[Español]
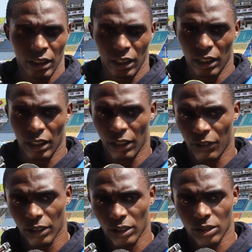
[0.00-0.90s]
eh,
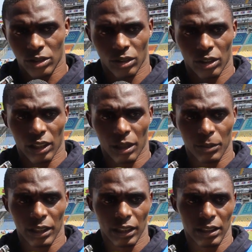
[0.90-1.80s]
defiendo estos colores a
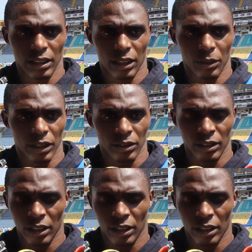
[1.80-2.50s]
muerte, así que bueno,